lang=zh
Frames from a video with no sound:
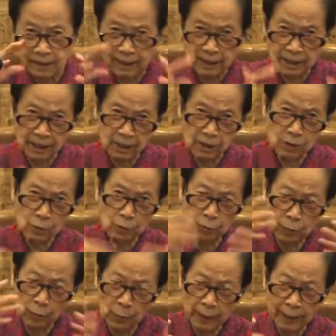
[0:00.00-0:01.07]
你能够
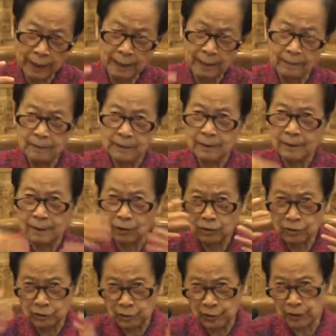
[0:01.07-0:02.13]
愧，
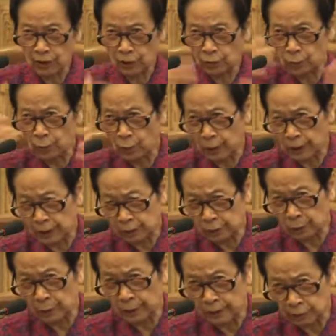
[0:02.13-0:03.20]
觉得愧
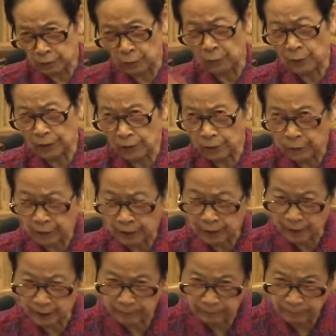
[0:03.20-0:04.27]
对所有
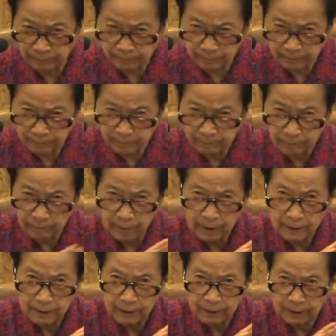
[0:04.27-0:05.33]
的人。
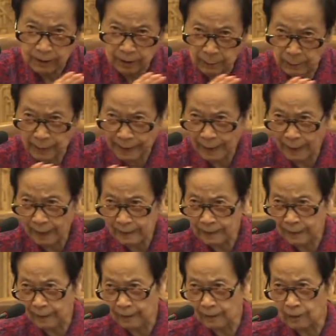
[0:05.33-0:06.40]
你怎么
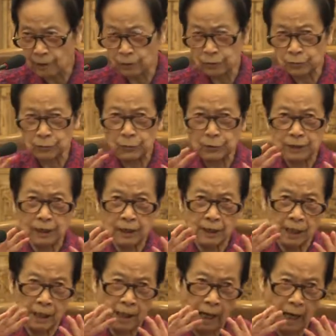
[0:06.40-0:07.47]
样能够做得
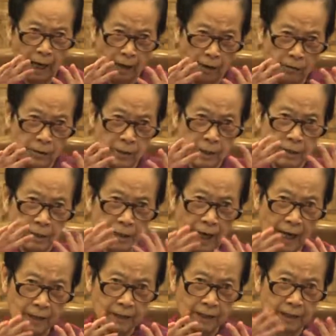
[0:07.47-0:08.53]
更好，
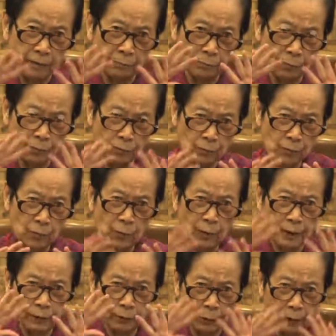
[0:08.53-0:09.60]
让你不
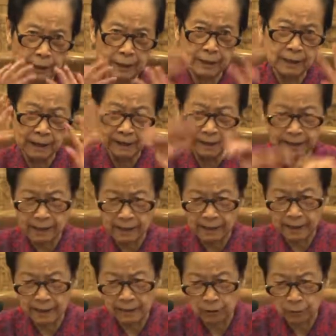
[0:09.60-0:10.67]
会对这
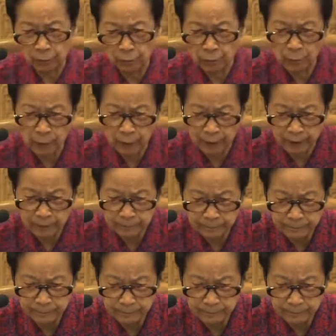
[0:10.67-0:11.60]
些人有愧？